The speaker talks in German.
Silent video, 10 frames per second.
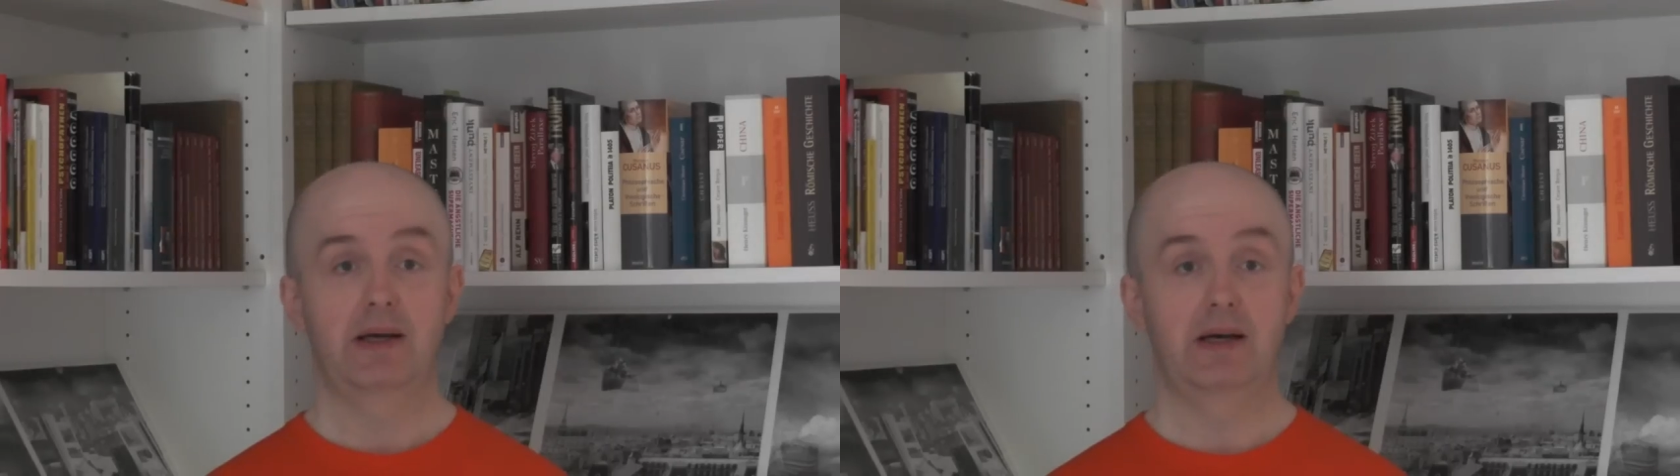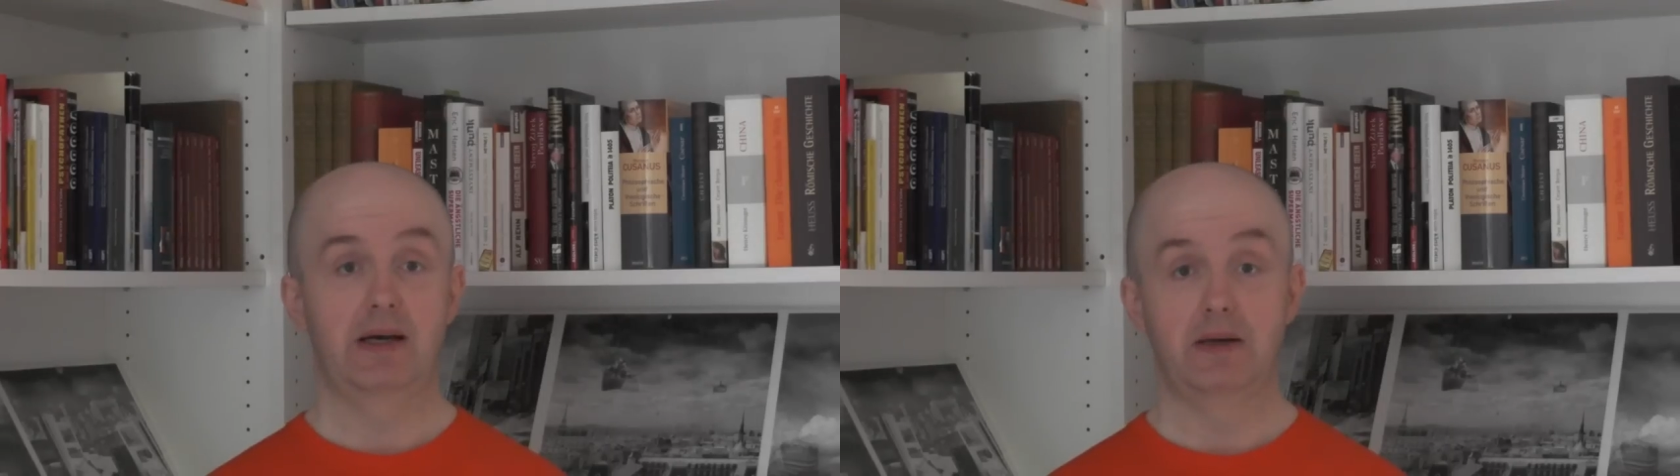
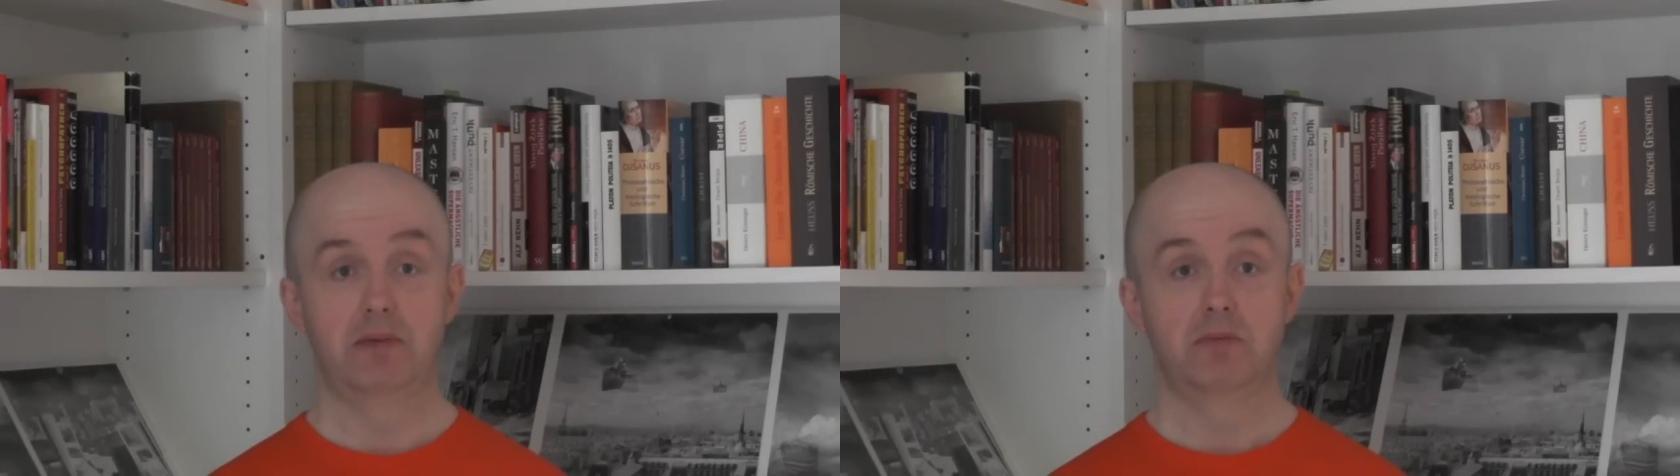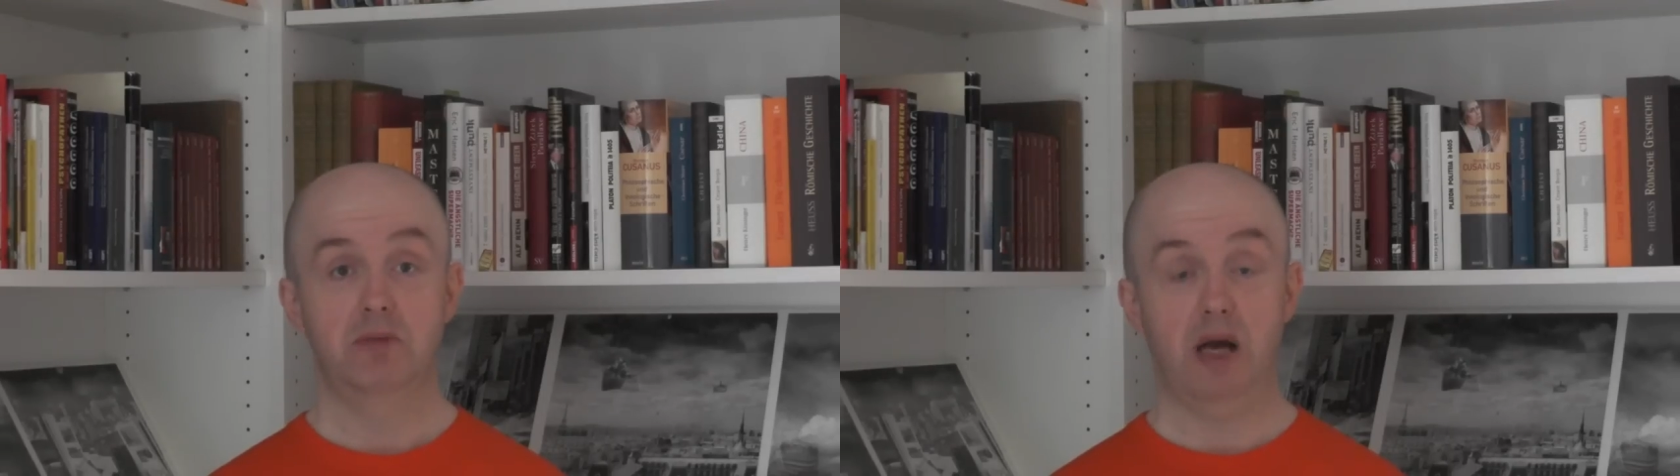äh,
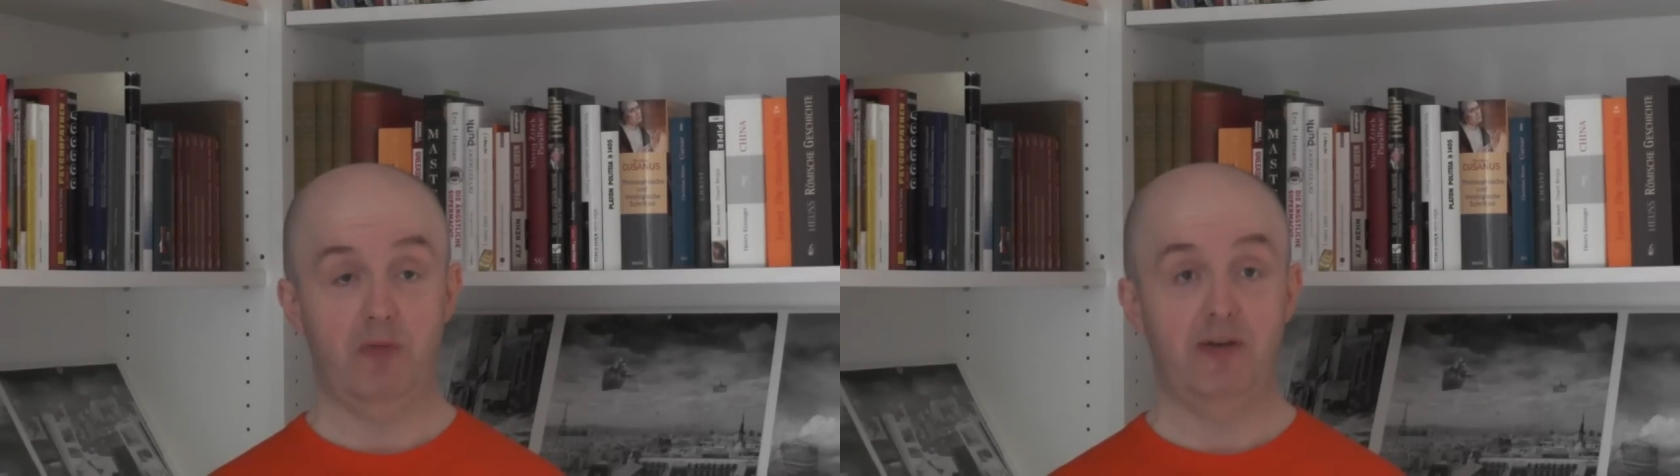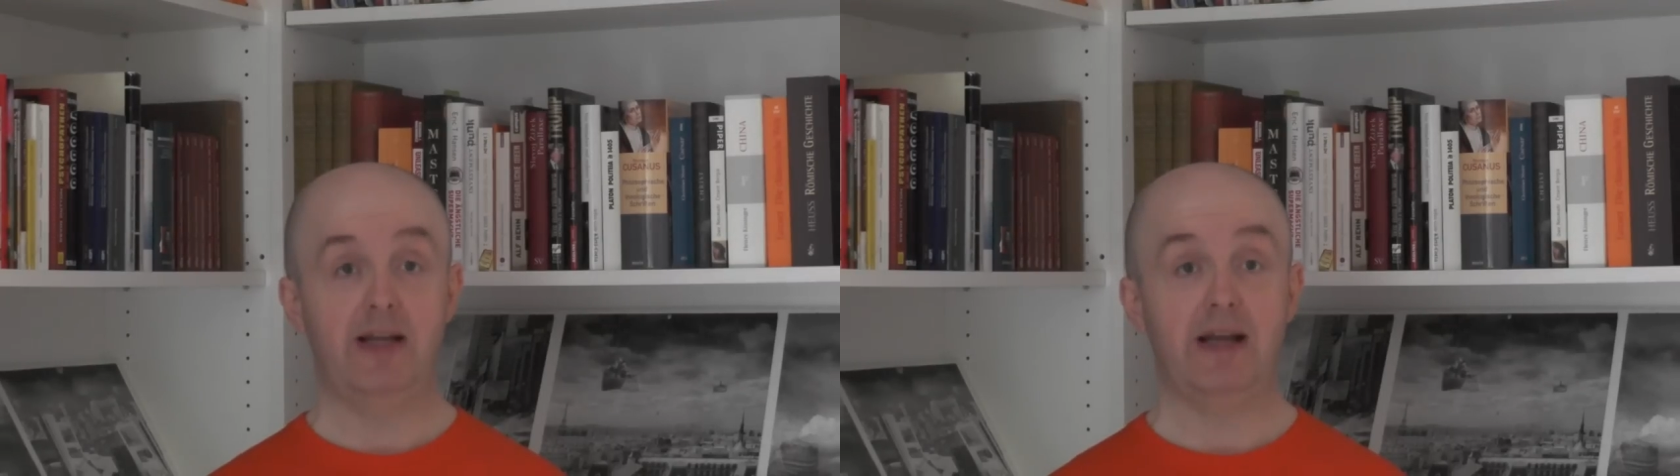
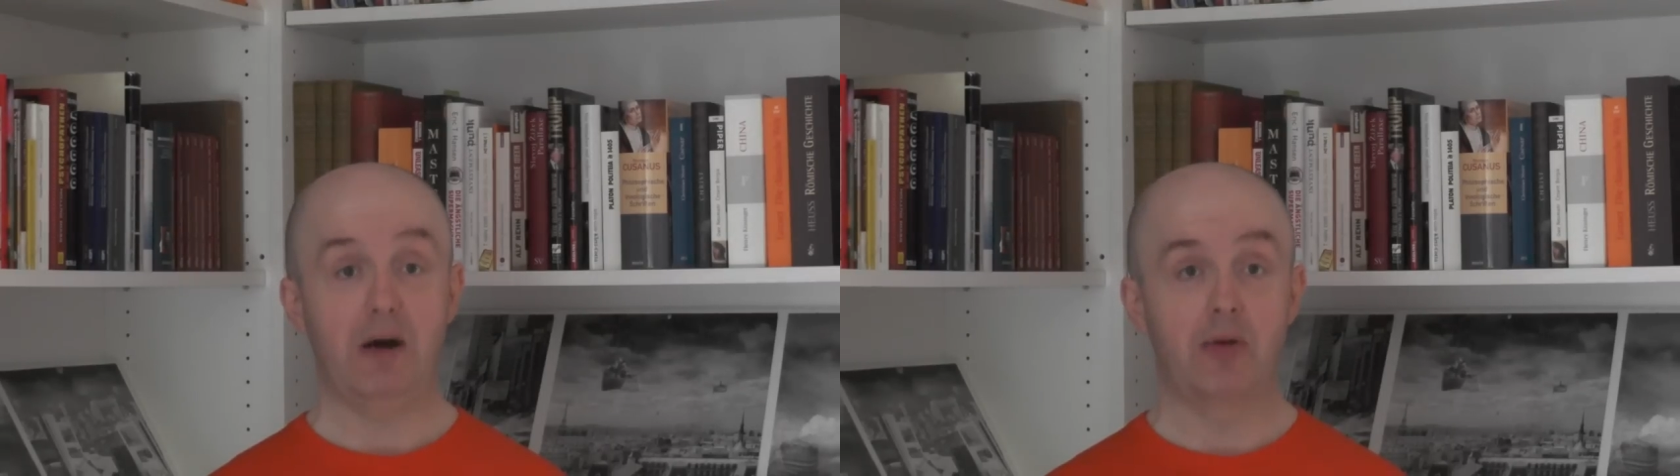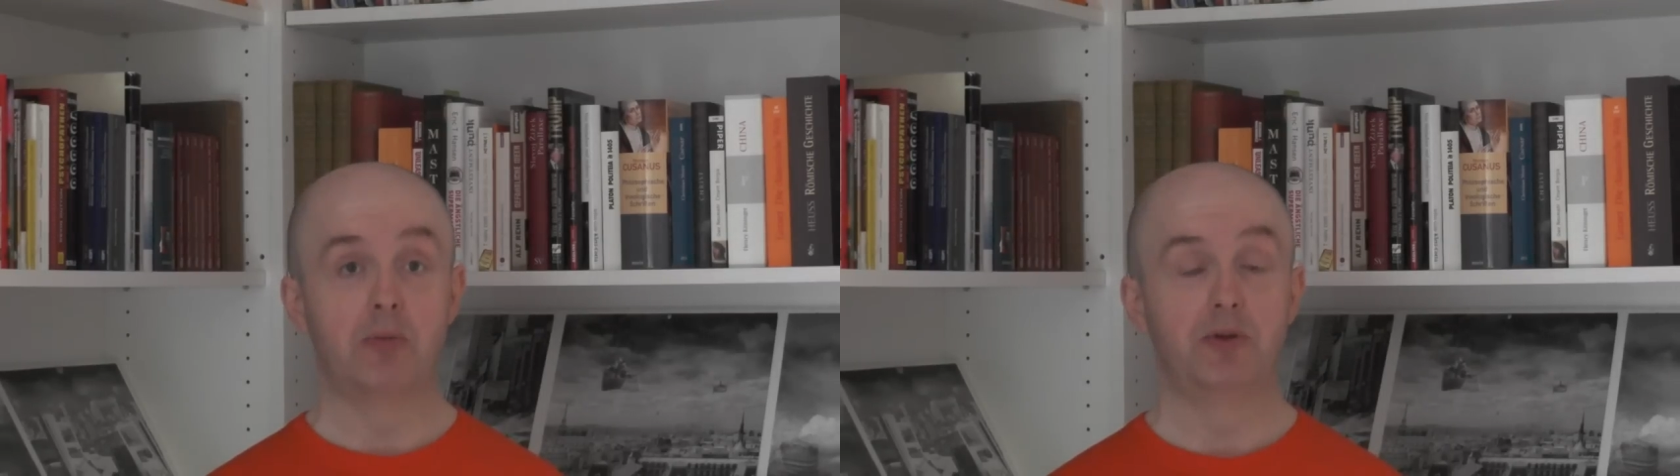taucht vielleicht
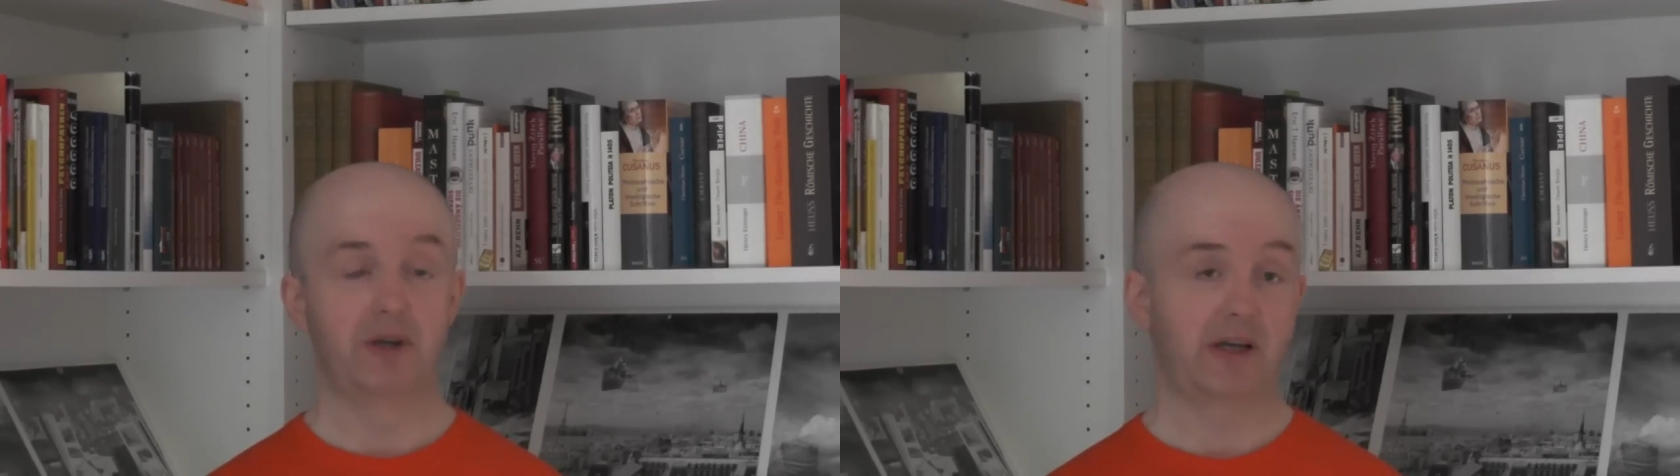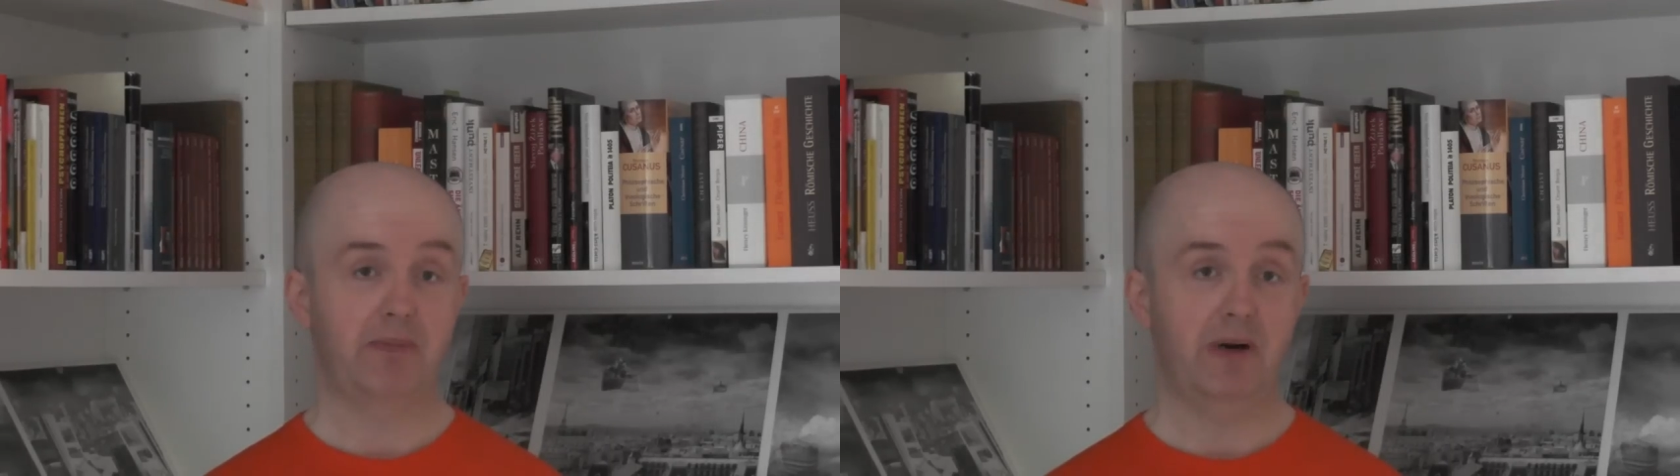auch im
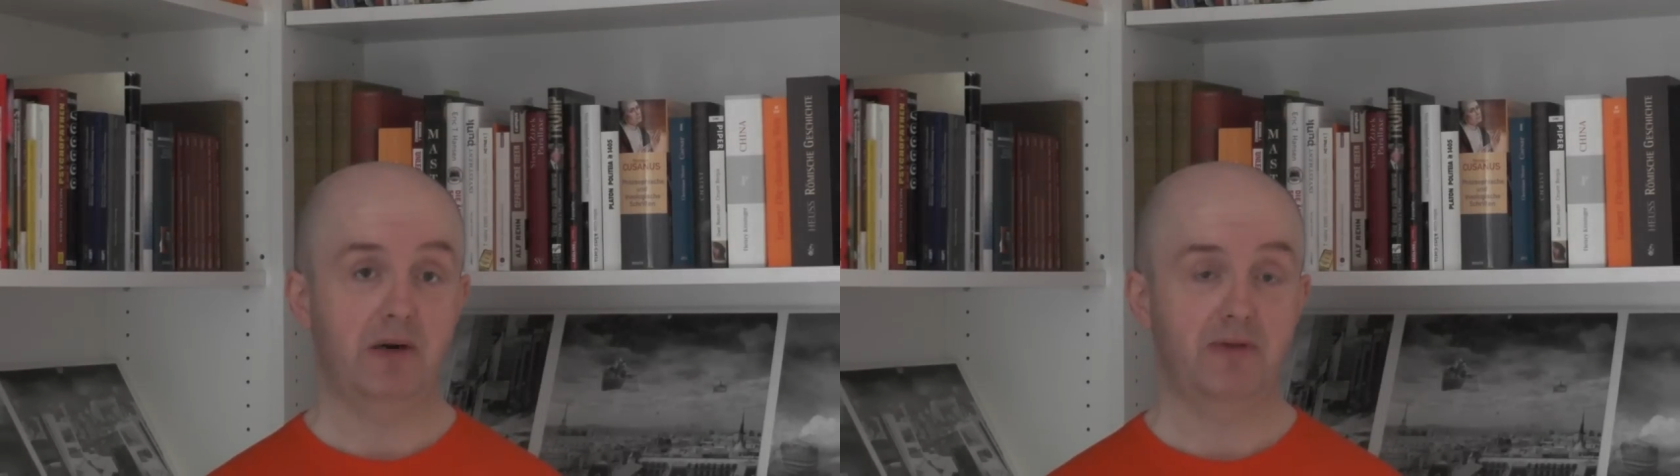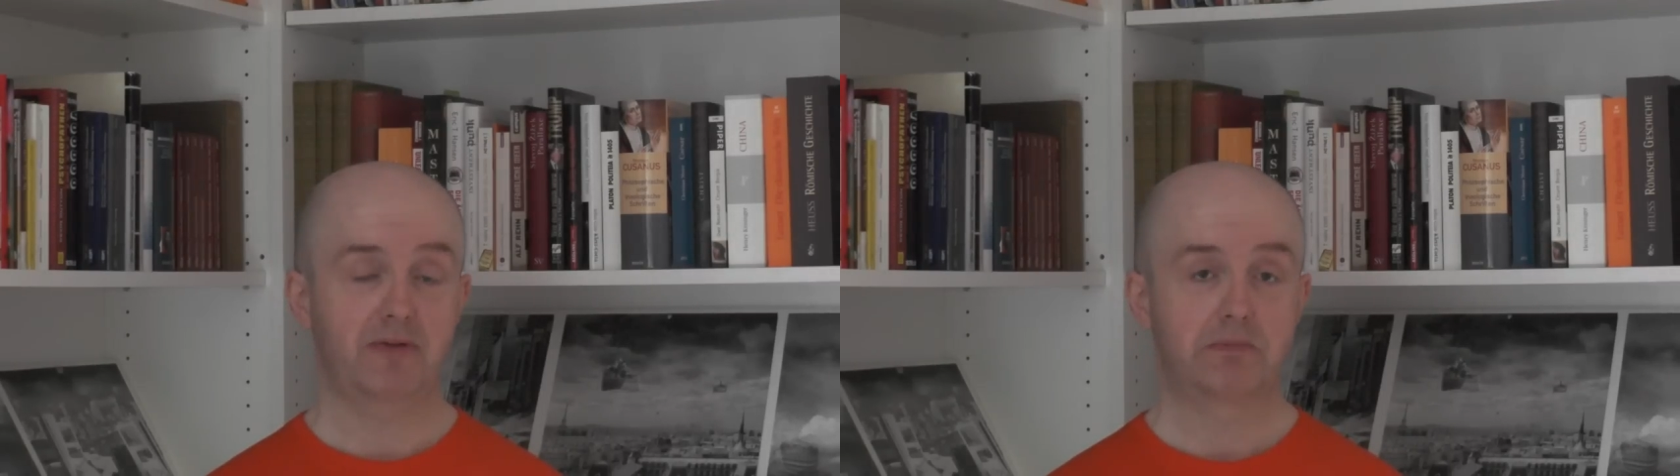Unterricht mal
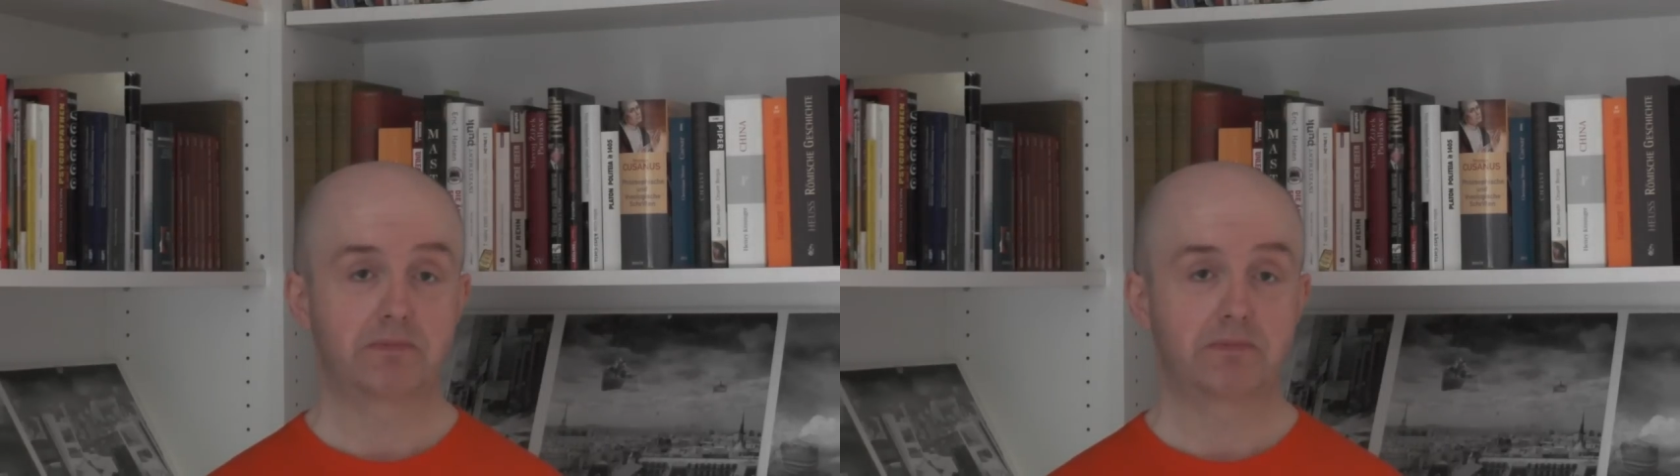auf.